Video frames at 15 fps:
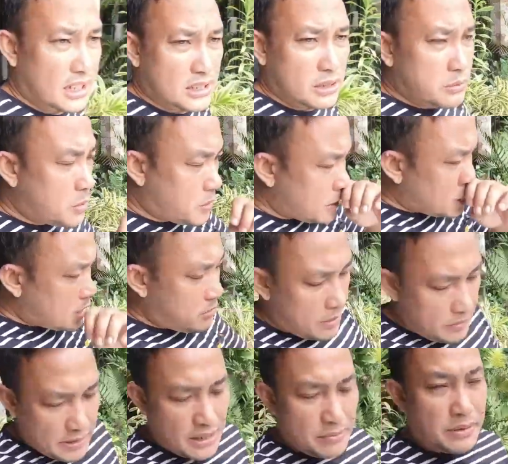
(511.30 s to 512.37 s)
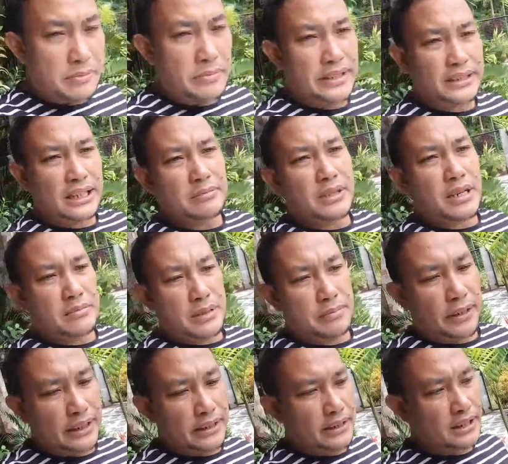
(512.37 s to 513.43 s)
uh, ah, subukan ko mamaya pag may time kami,
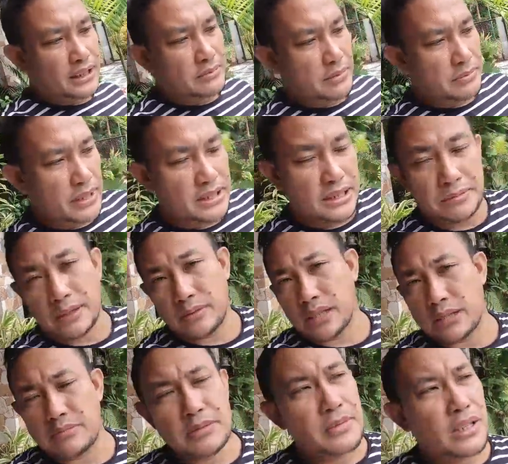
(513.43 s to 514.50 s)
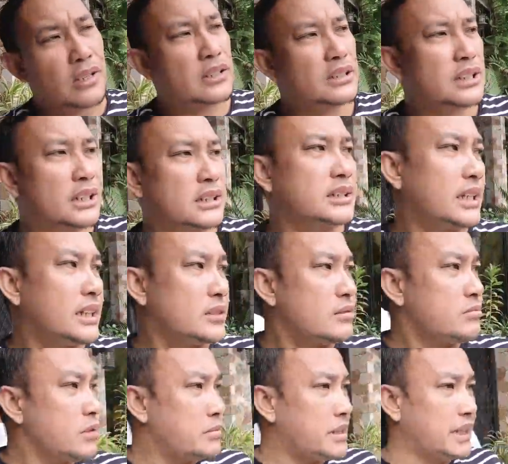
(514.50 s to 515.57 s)
pag hindi kami busy, pag wala kami mga order, try
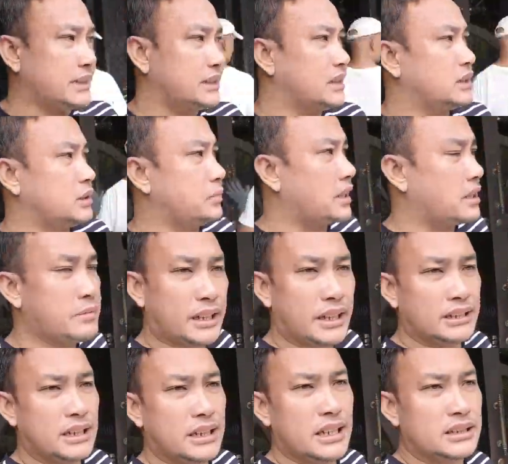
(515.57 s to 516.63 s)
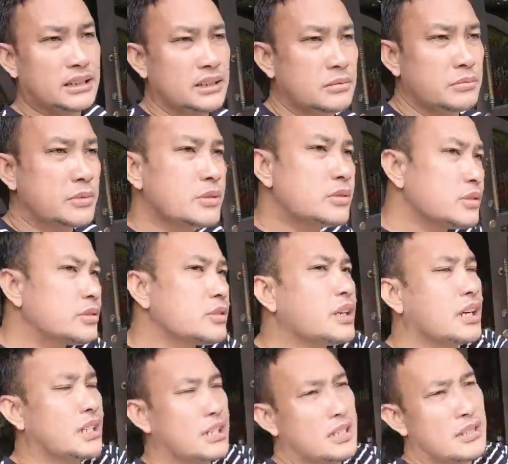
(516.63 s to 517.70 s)
kong bumalik dito para makita natin yung buong
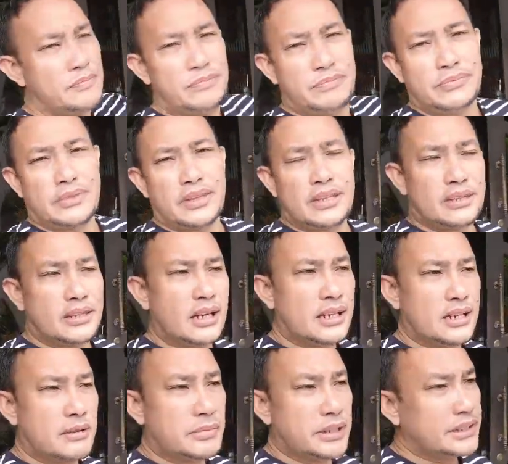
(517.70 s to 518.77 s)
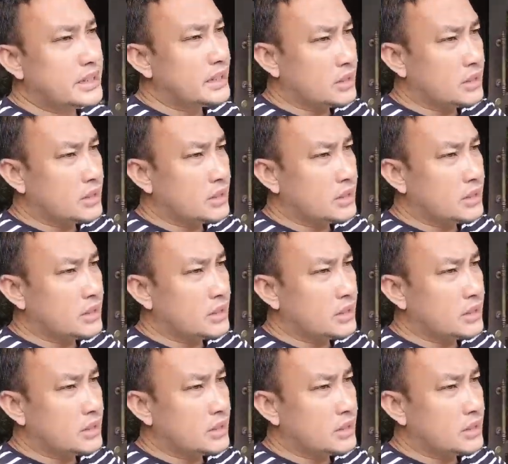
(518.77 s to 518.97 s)
lugar na, na may